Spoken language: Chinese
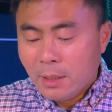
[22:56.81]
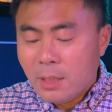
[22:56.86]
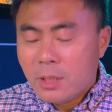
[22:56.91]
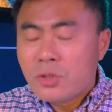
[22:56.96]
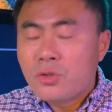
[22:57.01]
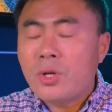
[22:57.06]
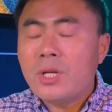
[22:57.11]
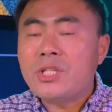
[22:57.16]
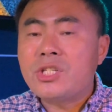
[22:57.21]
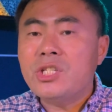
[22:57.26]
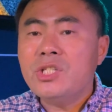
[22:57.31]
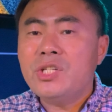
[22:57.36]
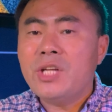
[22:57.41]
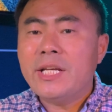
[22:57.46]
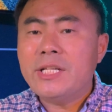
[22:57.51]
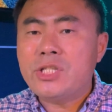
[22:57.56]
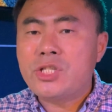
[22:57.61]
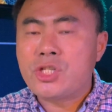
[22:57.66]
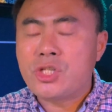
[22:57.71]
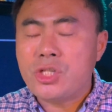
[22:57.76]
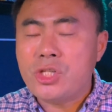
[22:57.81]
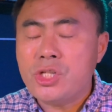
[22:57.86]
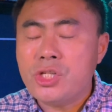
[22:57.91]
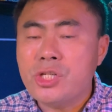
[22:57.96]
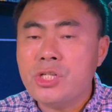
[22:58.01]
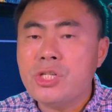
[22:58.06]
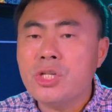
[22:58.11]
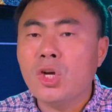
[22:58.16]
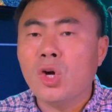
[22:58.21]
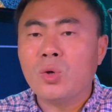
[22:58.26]
所以今天
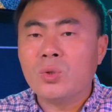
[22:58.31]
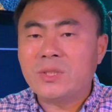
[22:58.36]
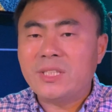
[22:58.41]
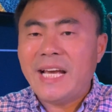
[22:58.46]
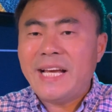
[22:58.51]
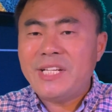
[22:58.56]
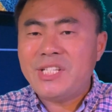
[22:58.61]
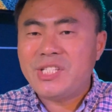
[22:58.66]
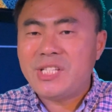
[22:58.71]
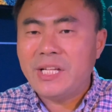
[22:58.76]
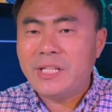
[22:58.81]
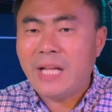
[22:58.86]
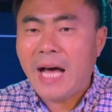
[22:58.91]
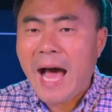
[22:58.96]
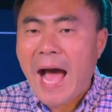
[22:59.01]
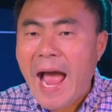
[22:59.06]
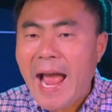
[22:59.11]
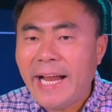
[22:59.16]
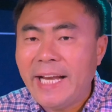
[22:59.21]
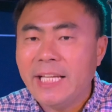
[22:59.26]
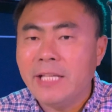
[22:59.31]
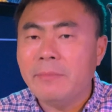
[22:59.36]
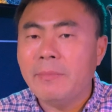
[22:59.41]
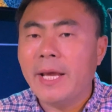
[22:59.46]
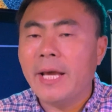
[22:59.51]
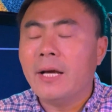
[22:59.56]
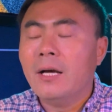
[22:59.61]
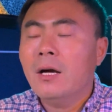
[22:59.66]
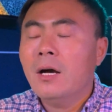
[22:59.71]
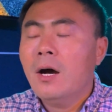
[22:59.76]
只有在神的爱里
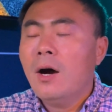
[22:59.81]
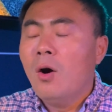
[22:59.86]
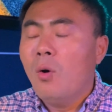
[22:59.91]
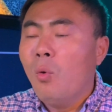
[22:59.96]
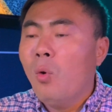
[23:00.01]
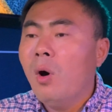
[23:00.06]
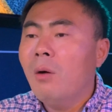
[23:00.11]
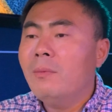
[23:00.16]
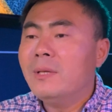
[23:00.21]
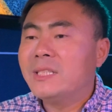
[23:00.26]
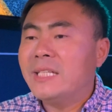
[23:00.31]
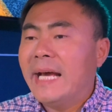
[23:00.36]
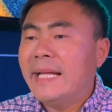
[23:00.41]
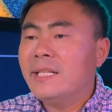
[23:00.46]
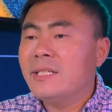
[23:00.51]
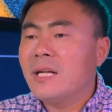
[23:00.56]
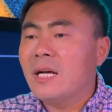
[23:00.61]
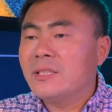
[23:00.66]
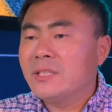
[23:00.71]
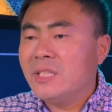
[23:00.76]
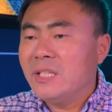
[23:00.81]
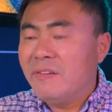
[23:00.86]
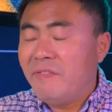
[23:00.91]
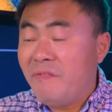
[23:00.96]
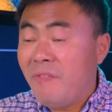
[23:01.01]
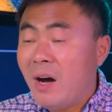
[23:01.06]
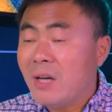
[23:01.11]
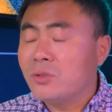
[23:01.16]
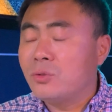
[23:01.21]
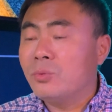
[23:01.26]
面，我们才能让自己
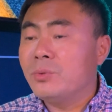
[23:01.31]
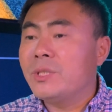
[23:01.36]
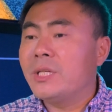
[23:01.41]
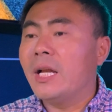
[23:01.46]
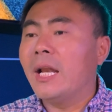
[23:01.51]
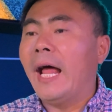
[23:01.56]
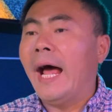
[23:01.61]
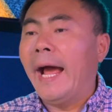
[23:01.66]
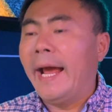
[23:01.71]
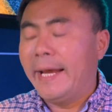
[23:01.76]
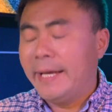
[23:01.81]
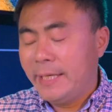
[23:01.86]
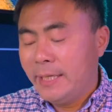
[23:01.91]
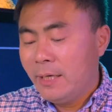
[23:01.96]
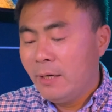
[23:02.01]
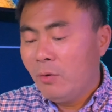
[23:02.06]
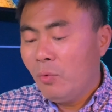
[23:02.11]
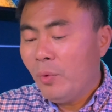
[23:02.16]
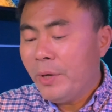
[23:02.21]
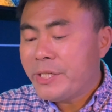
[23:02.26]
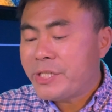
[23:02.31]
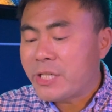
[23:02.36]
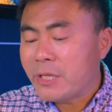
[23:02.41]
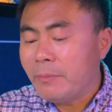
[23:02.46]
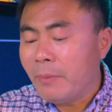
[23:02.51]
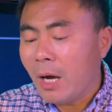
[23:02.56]
放松下来。为什